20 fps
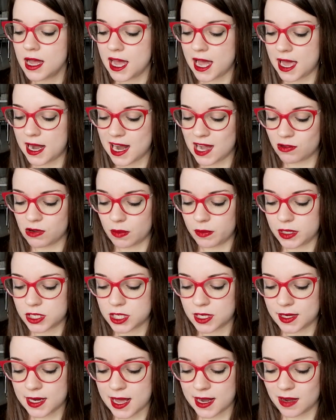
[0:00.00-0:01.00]
è l'acqua
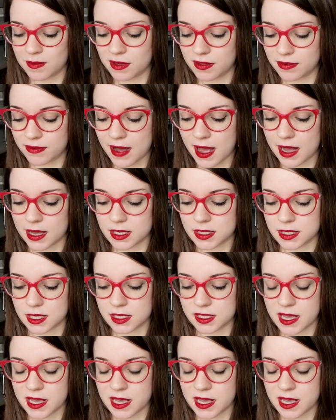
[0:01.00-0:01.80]
micellare bifase,